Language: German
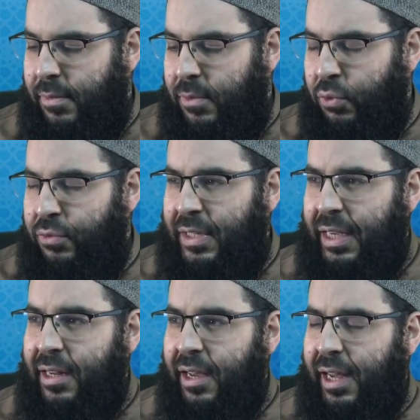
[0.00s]
Und
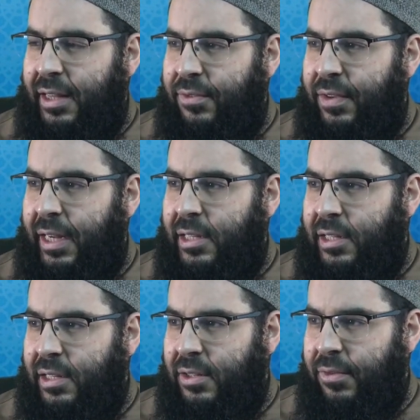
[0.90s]
den hatten wir
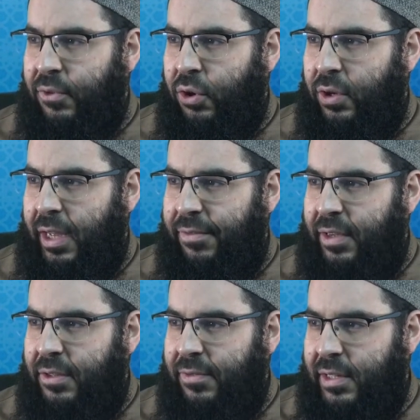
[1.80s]
letzte Woche
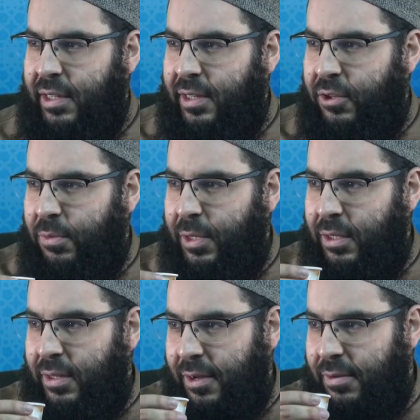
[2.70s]
erwähnt. Was hat er nochmal
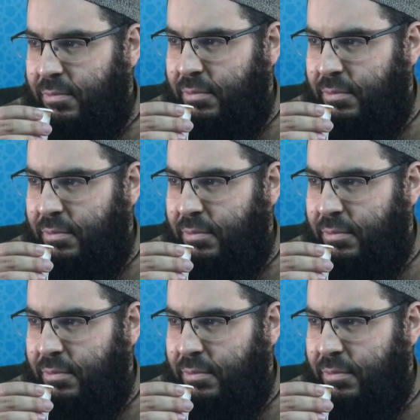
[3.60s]
getan?